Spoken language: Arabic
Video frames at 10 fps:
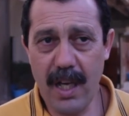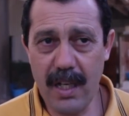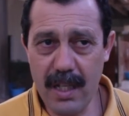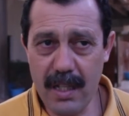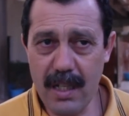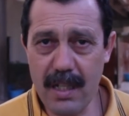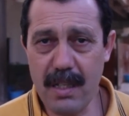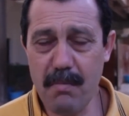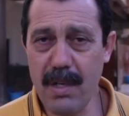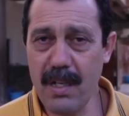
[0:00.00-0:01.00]
الذين
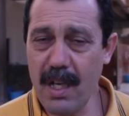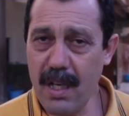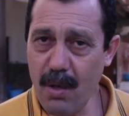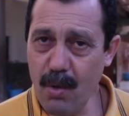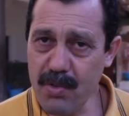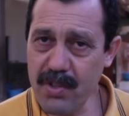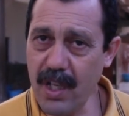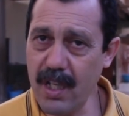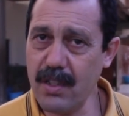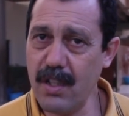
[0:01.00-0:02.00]
تمنى له
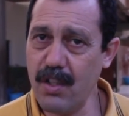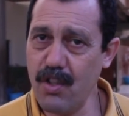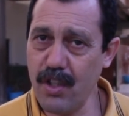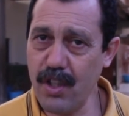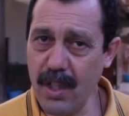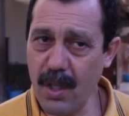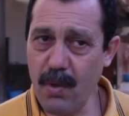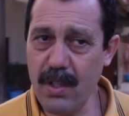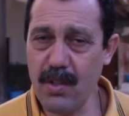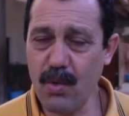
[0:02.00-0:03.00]
صحة جيدة
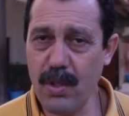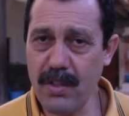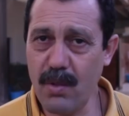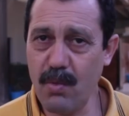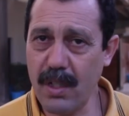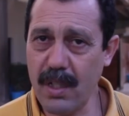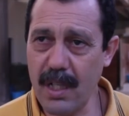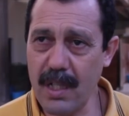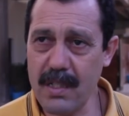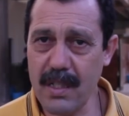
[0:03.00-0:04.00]
وأن تكون هذه
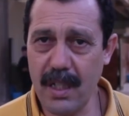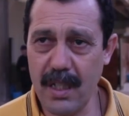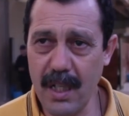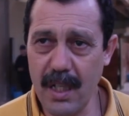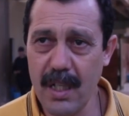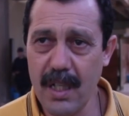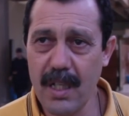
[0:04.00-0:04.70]
الوعكة الصحية